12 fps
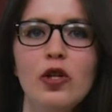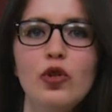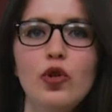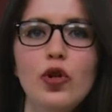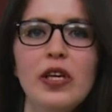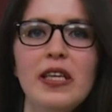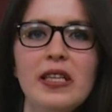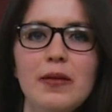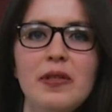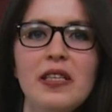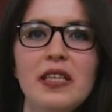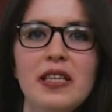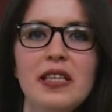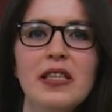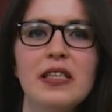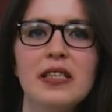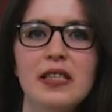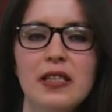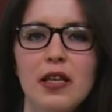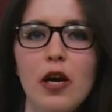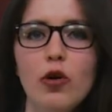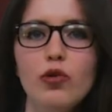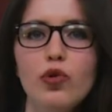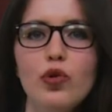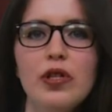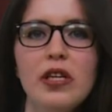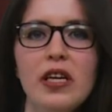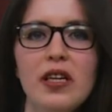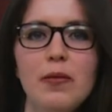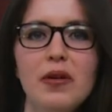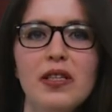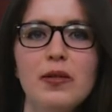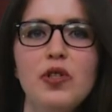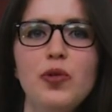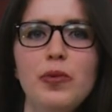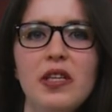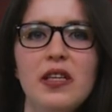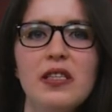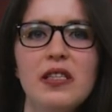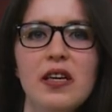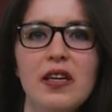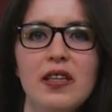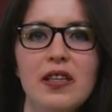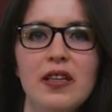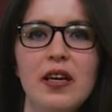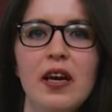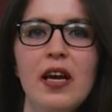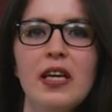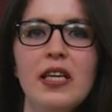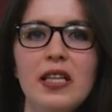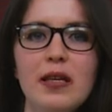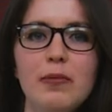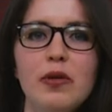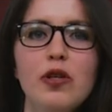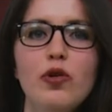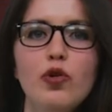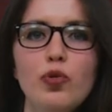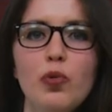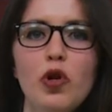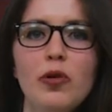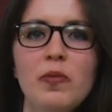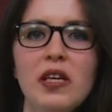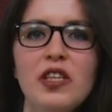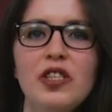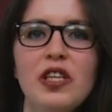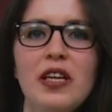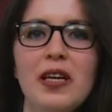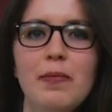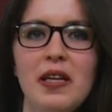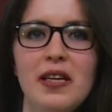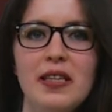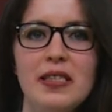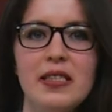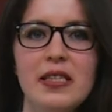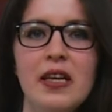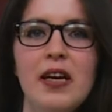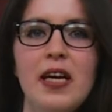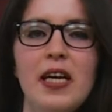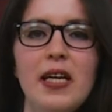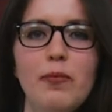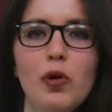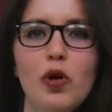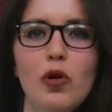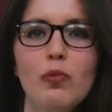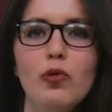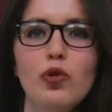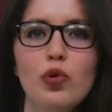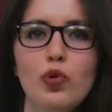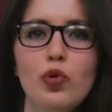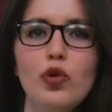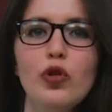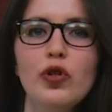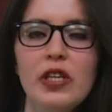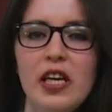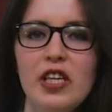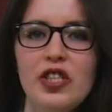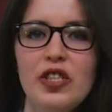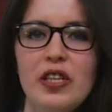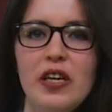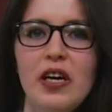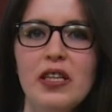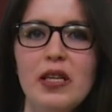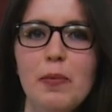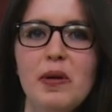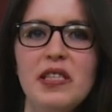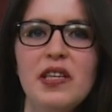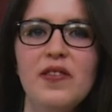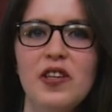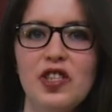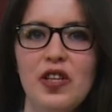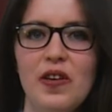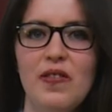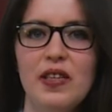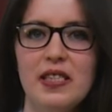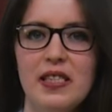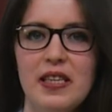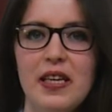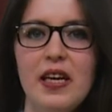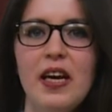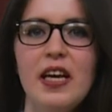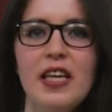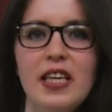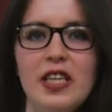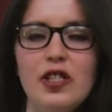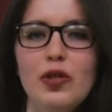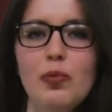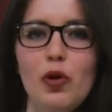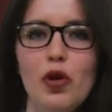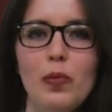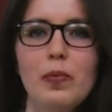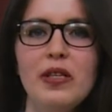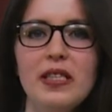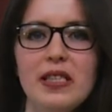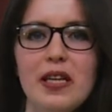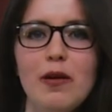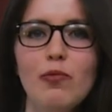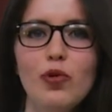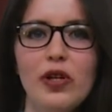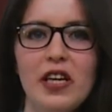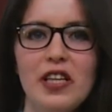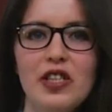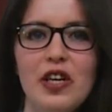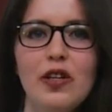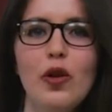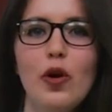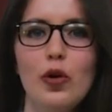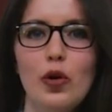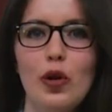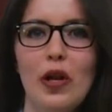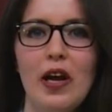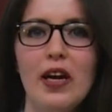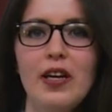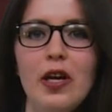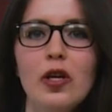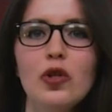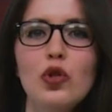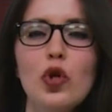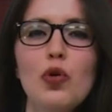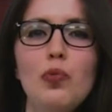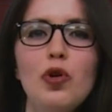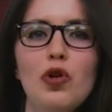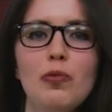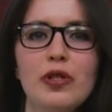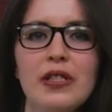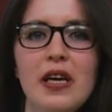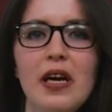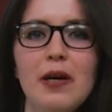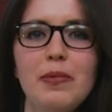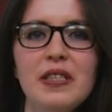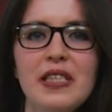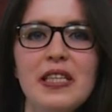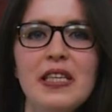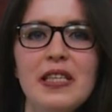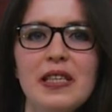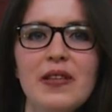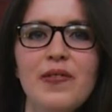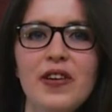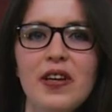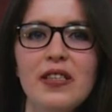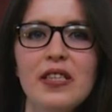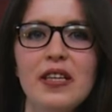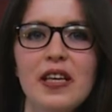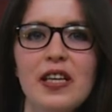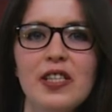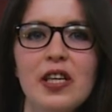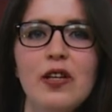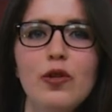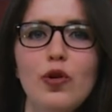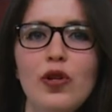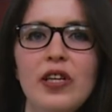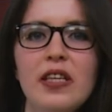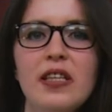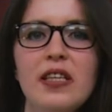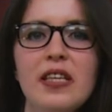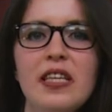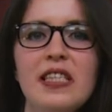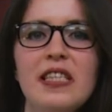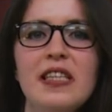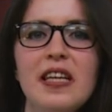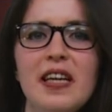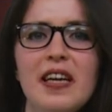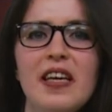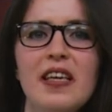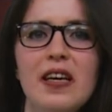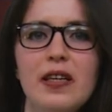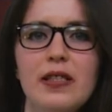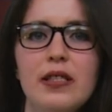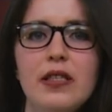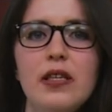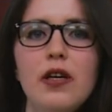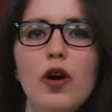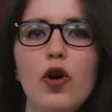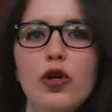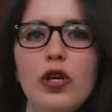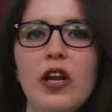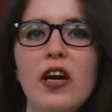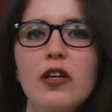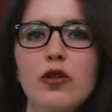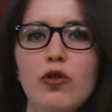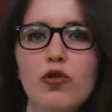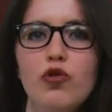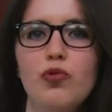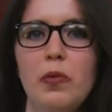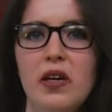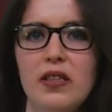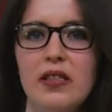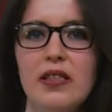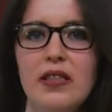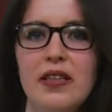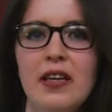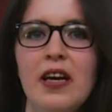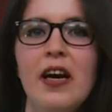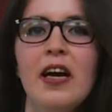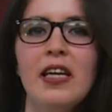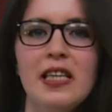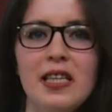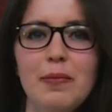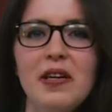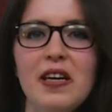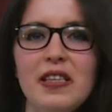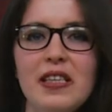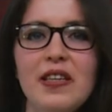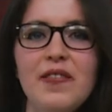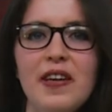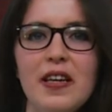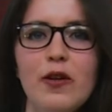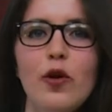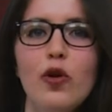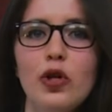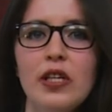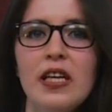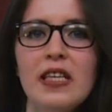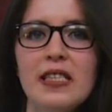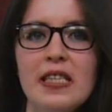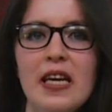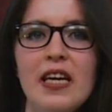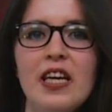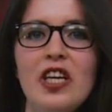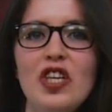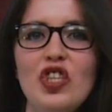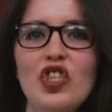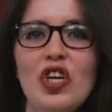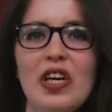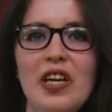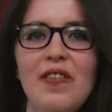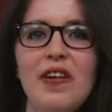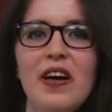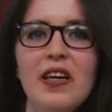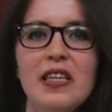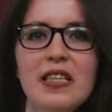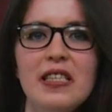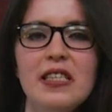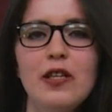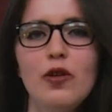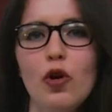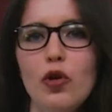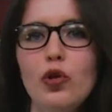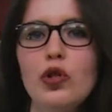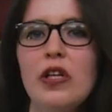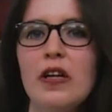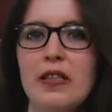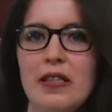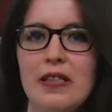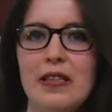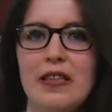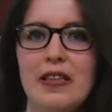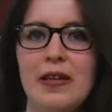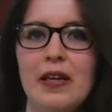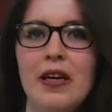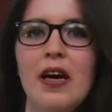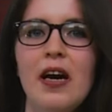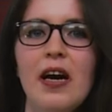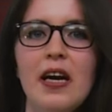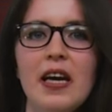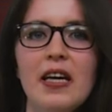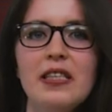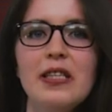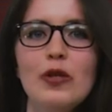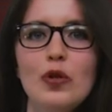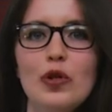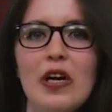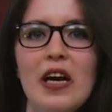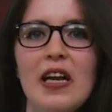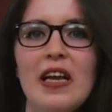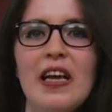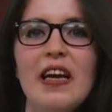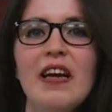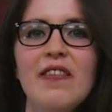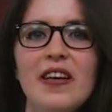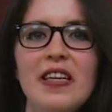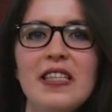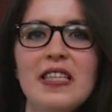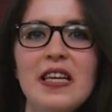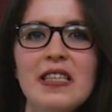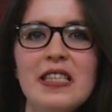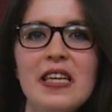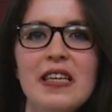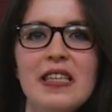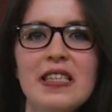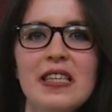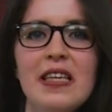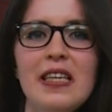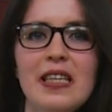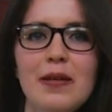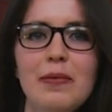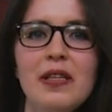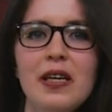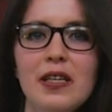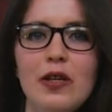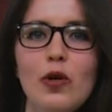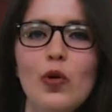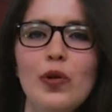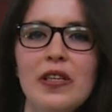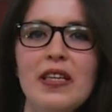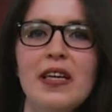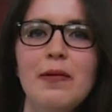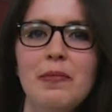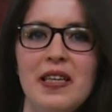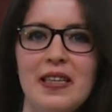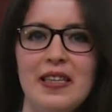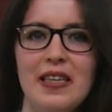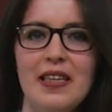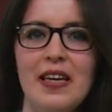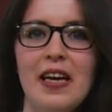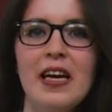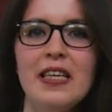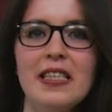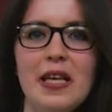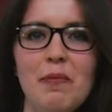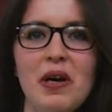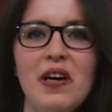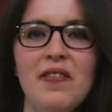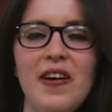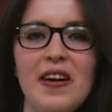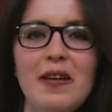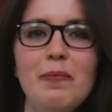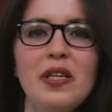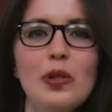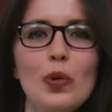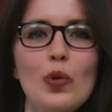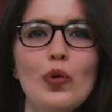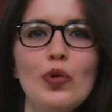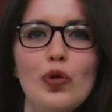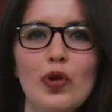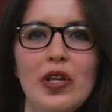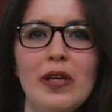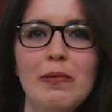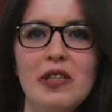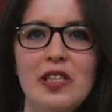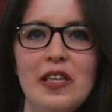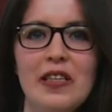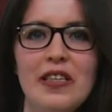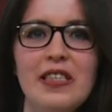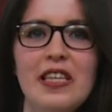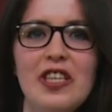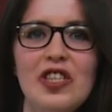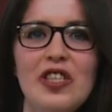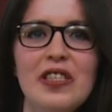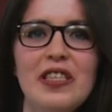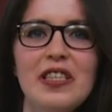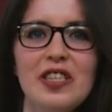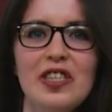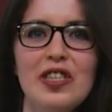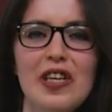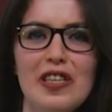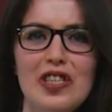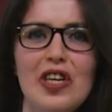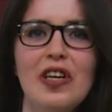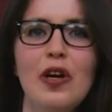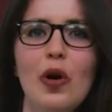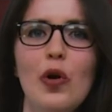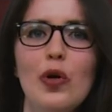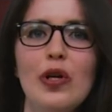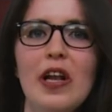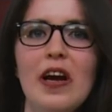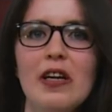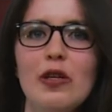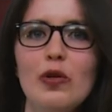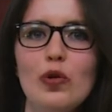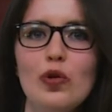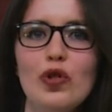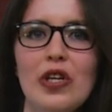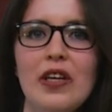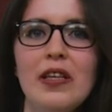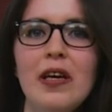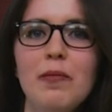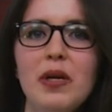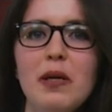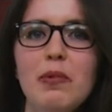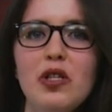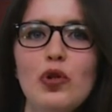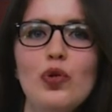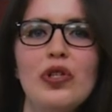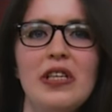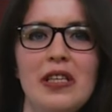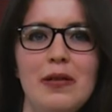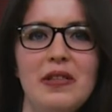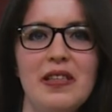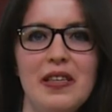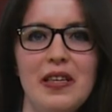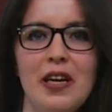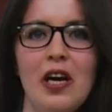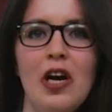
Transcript: Çünkü kitabını yayınladığında 30'una yeni basmış bir yazardır. Kitabı 3 bölümde inceleyebiliriz. İlk bölüm çocukluğunun geçtiği Adapazarı ve çevresi, ikinci bölüm İstanbul'da geçen öyküler, son bölüm ise Abasiya'nın Fransa'da geçen günlerinden esinlenerek yazdığı öykülerden oluşmaktadır. Kitaba adını veren öyküde ise işçi Ali ve annesinin öyküsü anlatılır. Hayatın güzelliği ve insan sevgisi kitabın ana konularından biridir. Semaver, bir solukta okuyabileceğiniz, içinize ısıtacak öykülerden oluşan bir başucu kitabıdır.